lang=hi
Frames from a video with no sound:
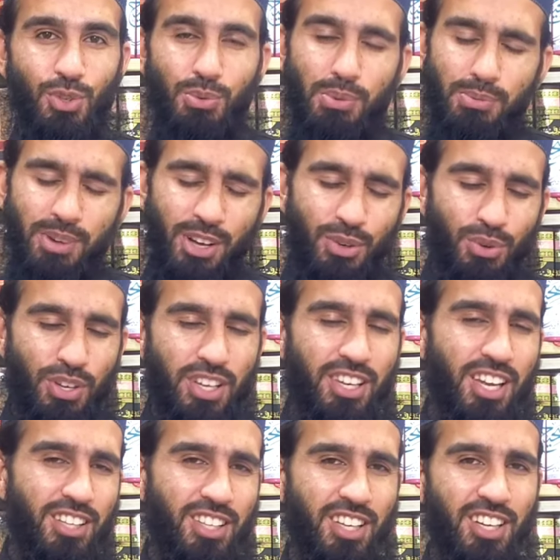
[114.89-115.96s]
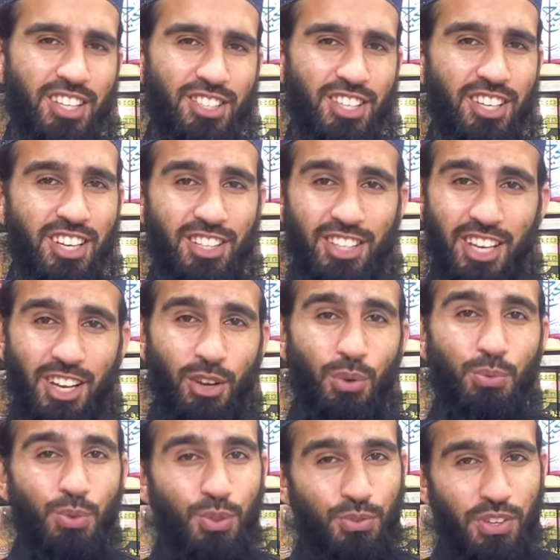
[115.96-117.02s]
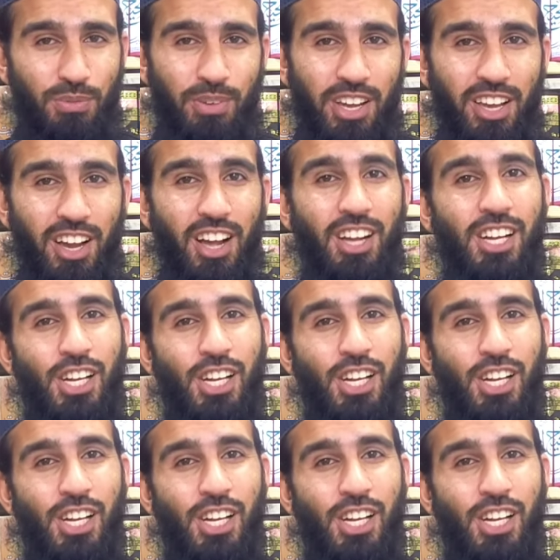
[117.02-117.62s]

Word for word: जो भी मांगोगे अल्लाह ताला से अल्लाह ताला कबूल फरमाएगा